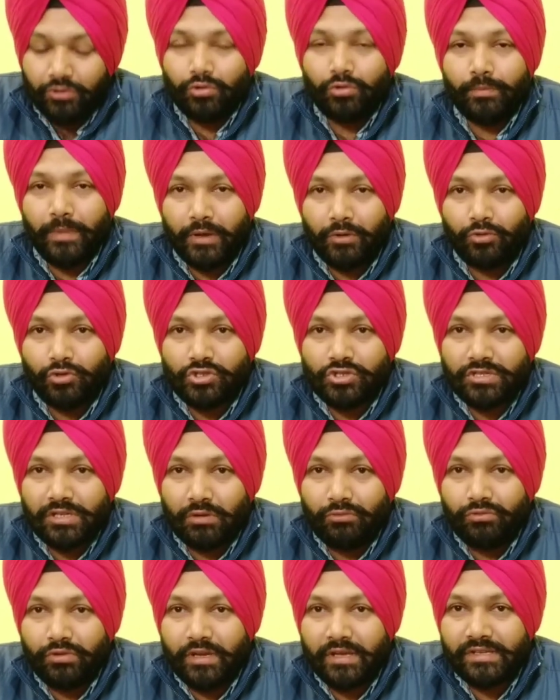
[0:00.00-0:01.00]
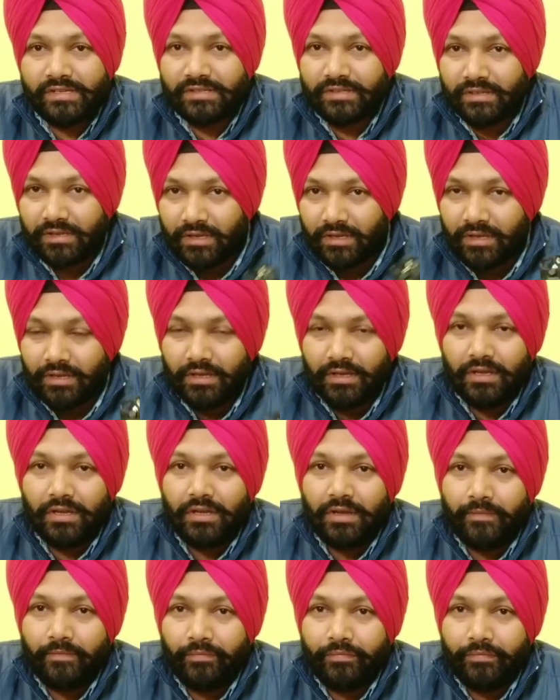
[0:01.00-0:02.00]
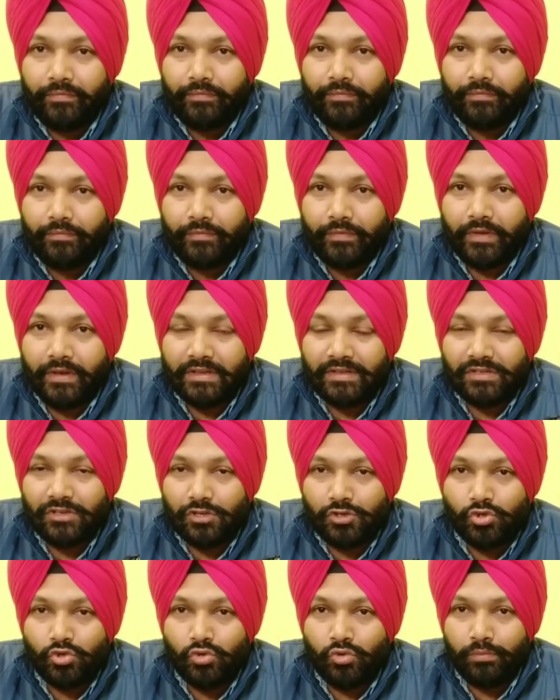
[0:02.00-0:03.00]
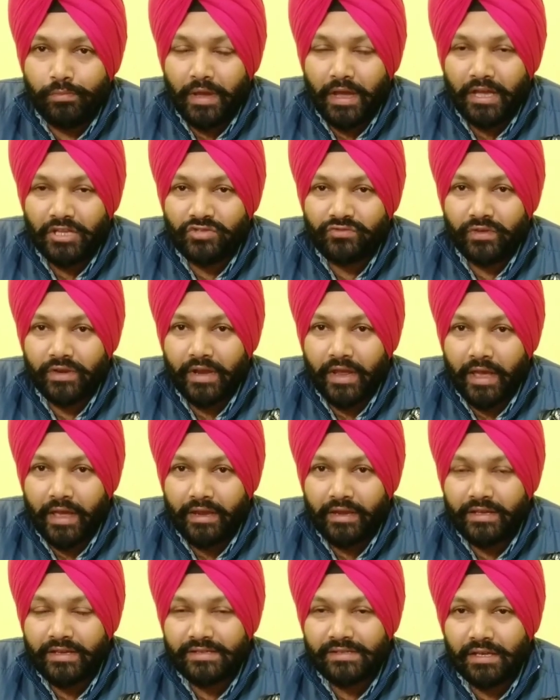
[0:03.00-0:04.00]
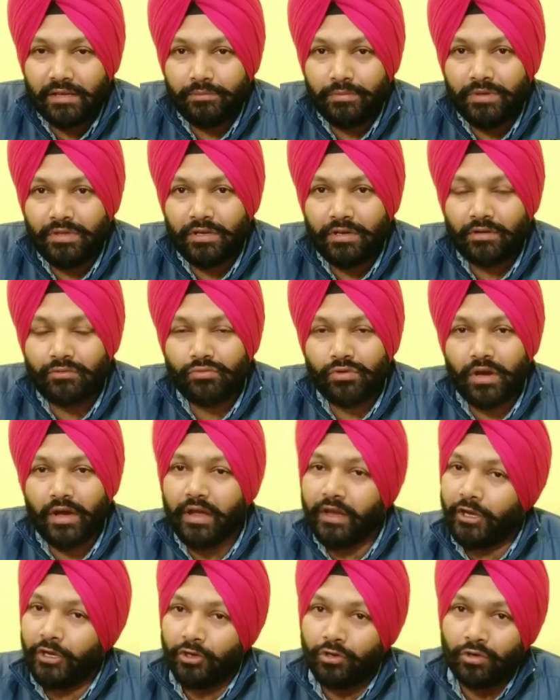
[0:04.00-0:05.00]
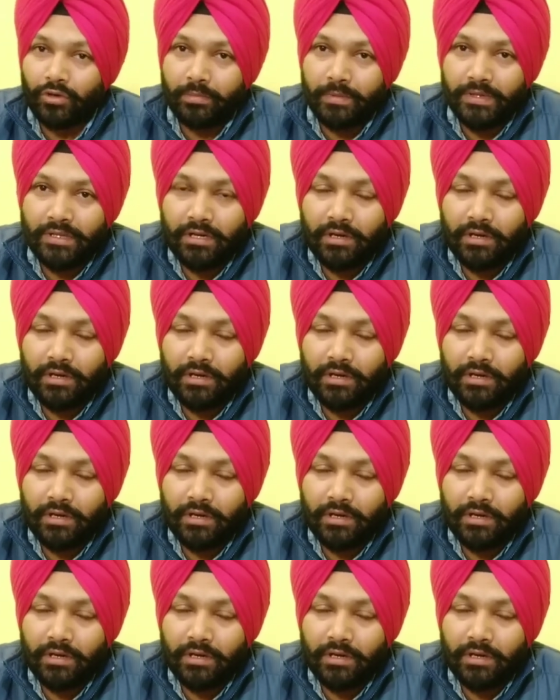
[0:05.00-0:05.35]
तो मैं कुछ साउंड टेस्ट इस जूम एच वन एन के साथ भी दिखाऊंगा इंडोर भी